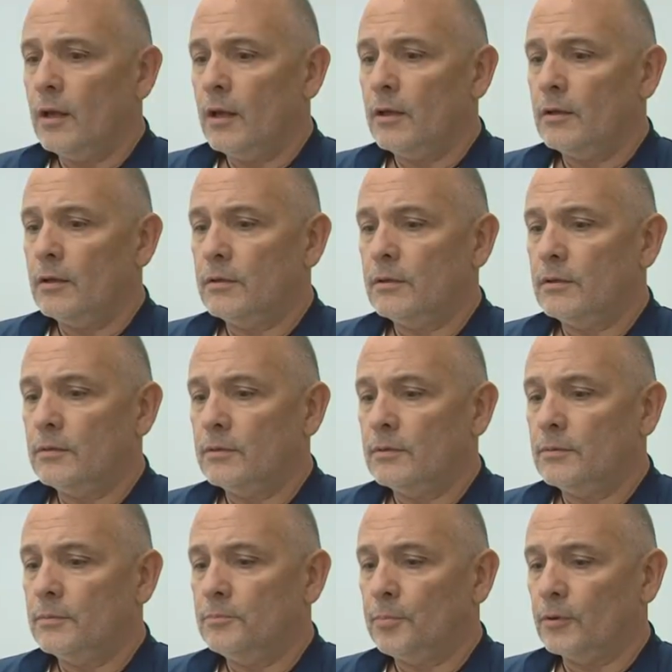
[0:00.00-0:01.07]

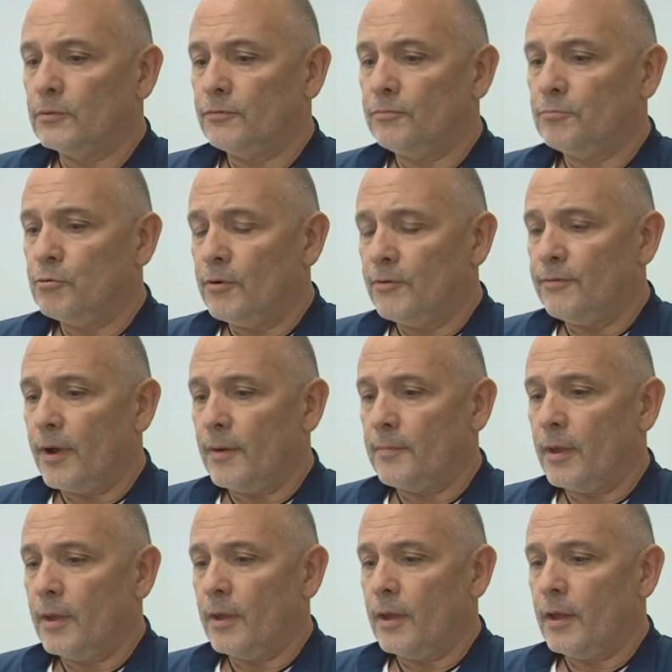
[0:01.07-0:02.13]
y, pod
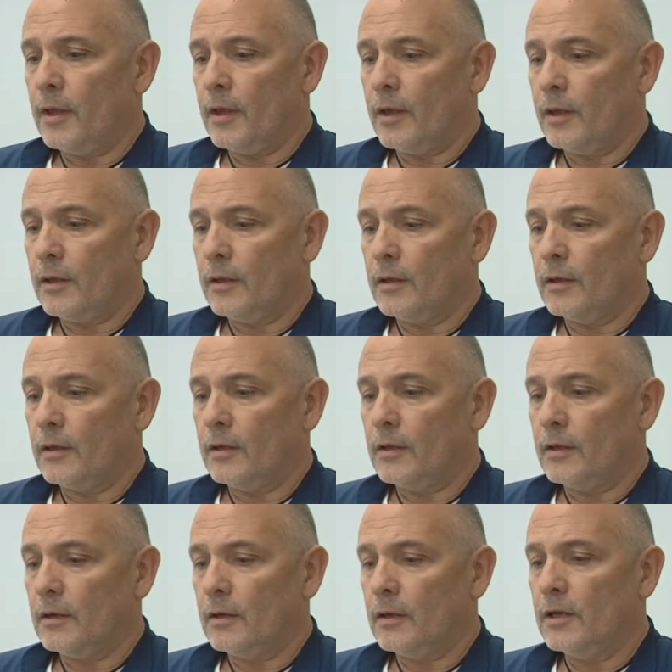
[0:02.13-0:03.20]
wpływem
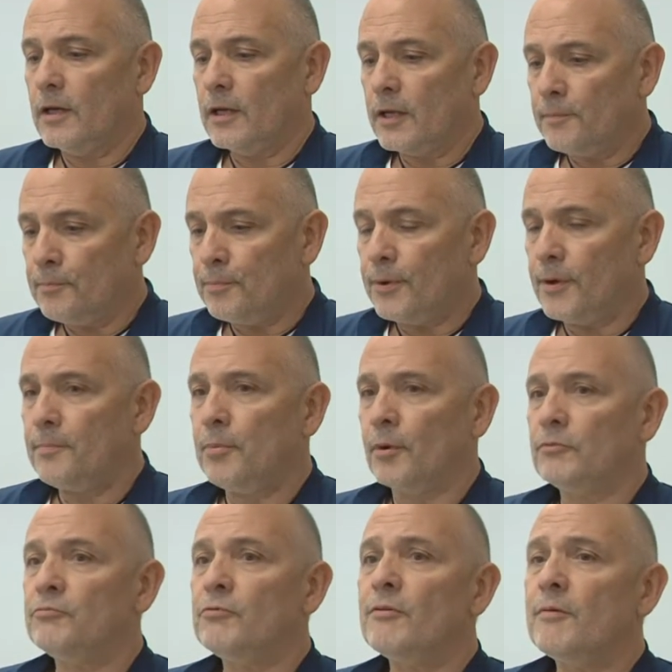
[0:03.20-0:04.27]
Y, grypy,
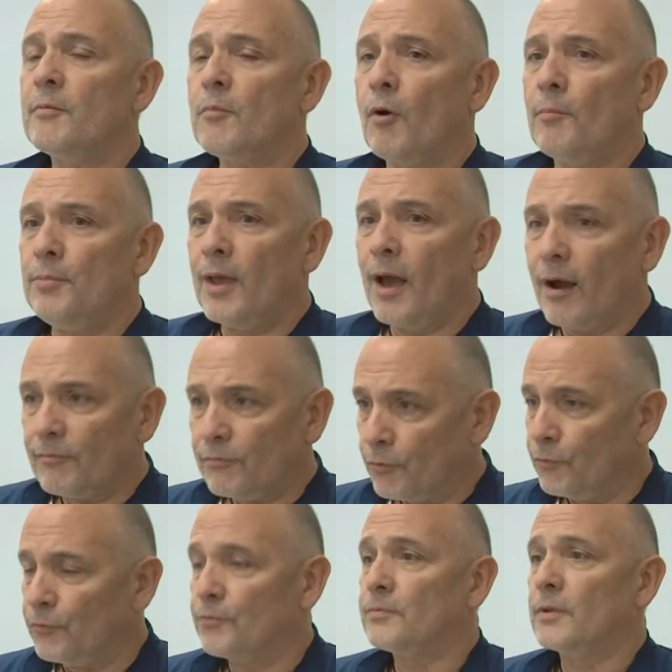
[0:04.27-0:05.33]
pod wpływem
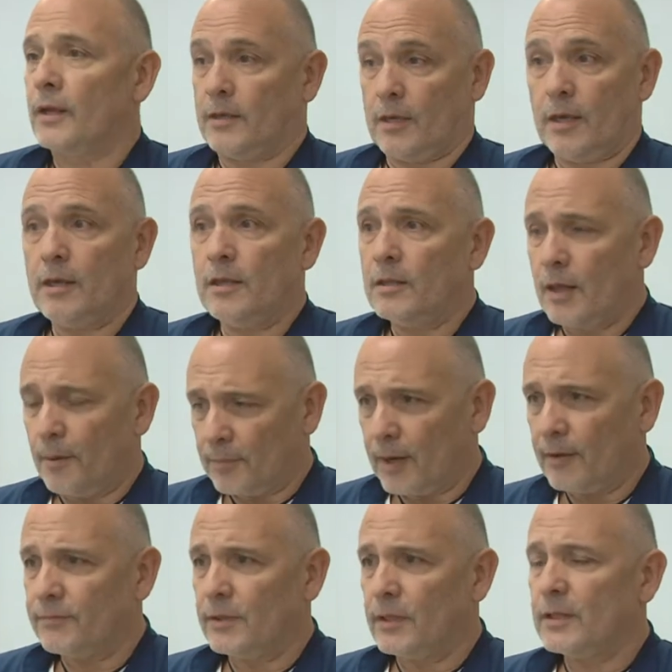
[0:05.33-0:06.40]
objawów takiej
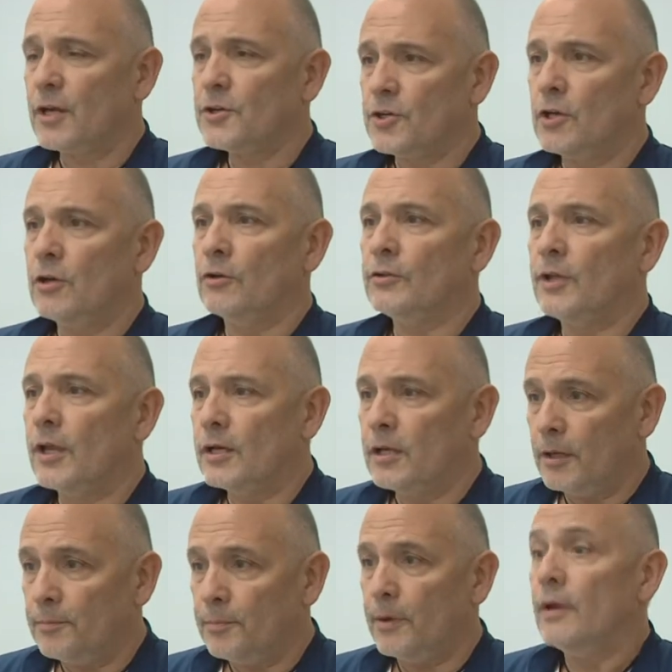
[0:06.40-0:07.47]
naprawdę nasilonej
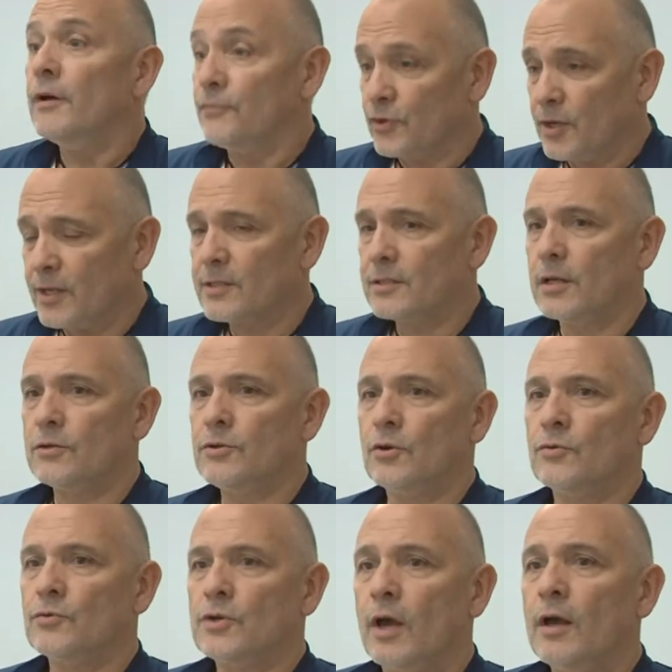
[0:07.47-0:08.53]
grypy, wczesna
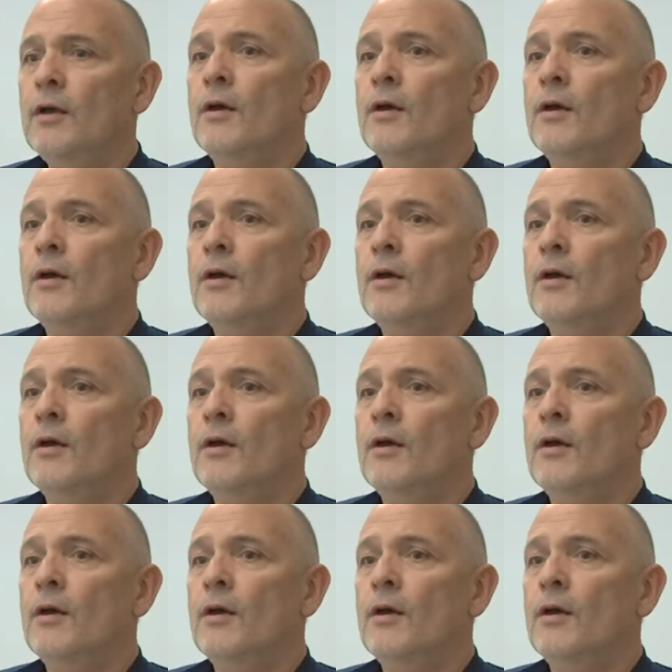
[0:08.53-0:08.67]
ciąża